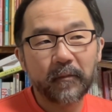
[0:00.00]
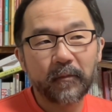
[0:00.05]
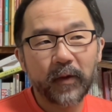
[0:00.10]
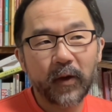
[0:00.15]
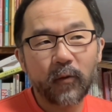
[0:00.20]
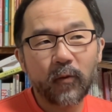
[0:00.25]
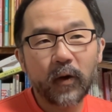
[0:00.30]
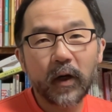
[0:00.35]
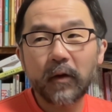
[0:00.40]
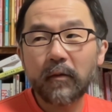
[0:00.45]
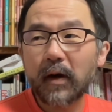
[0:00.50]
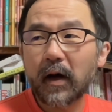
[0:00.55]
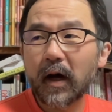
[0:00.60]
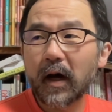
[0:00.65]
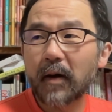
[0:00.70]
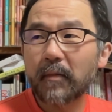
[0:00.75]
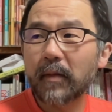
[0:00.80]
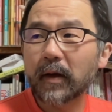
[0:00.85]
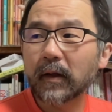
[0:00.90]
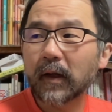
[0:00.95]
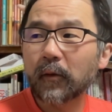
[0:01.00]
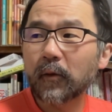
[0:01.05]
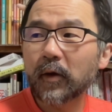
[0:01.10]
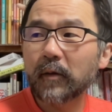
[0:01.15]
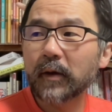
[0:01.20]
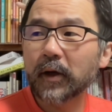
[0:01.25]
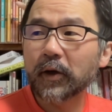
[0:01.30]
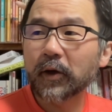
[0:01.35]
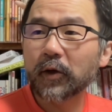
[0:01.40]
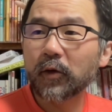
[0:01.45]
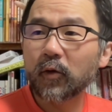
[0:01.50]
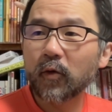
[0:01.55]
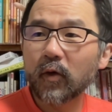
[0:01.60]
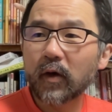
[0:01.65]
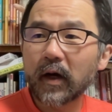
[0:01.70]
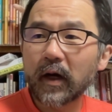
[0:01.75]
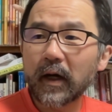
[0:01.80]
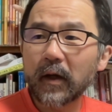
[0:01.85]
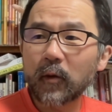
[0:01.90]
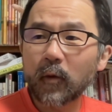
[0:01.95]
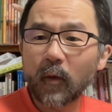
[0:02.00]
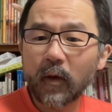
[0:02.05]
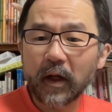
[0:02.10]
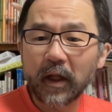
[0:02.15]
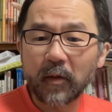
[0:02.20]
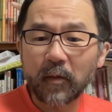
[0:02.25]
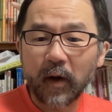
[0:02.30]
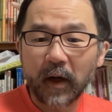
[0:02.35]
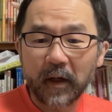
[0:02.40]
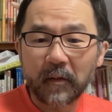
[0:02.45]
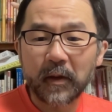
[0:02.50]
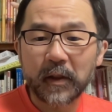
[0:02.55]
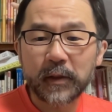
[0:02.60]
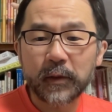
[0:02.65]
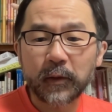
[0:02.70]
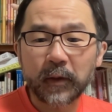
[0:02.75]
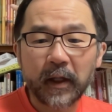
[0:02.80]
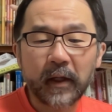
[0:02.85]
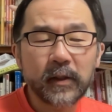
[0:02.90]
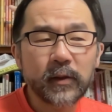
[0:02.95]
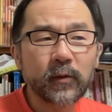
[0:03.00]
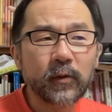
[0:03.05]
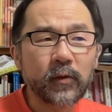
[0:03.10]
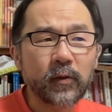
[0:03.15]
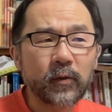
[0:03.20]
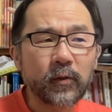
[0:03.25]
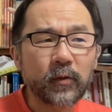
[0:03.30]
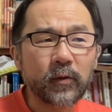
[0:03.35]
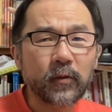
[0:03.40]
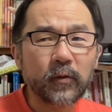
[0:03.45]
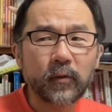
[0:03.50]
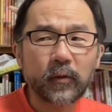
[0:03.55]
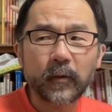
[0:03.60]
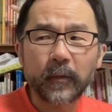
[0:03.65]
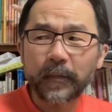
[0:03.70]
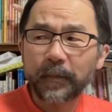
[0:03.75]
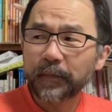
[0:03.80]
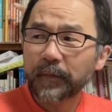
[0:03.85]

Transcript: で、これは、まあ、例えば業界とかでもありますよね。その、